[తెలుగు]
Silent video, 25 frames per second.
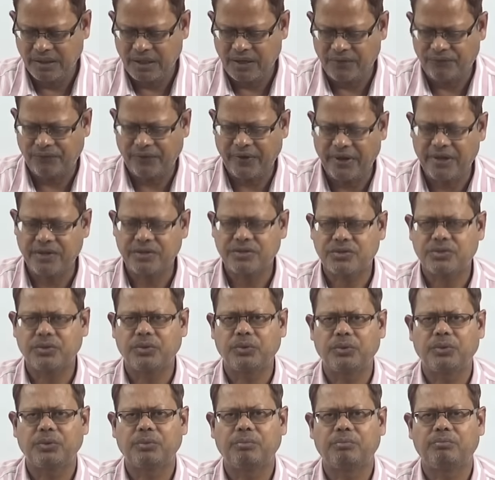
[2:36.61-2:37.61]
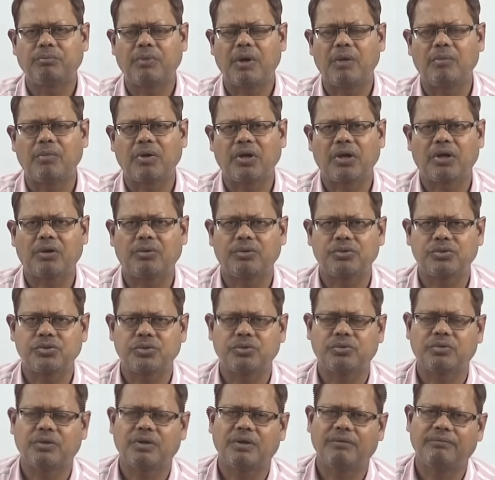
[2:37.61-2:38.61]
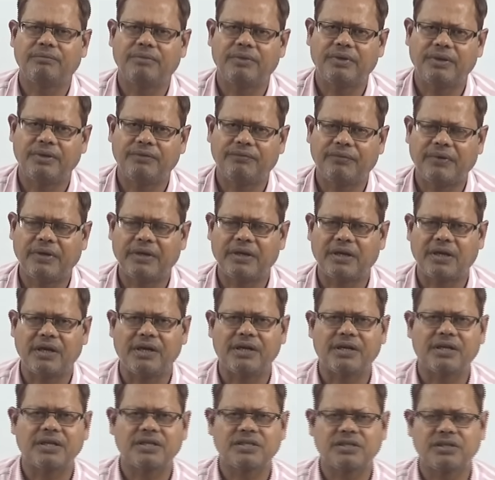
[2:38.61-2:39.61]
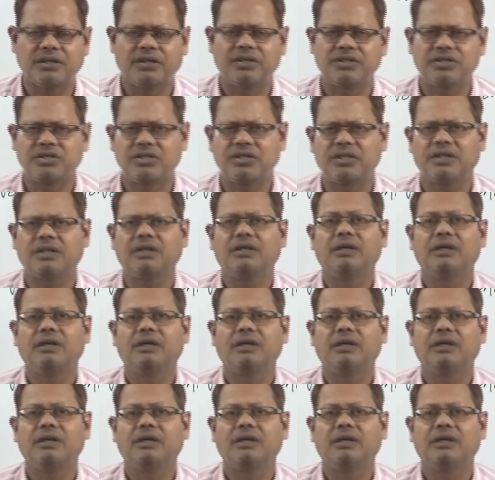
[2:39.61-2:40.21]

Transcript: ఎఫ్ఐఎస్ మామూలుగా కొంచెం డిఫరెంట్ కంట్రీస్ నుంచి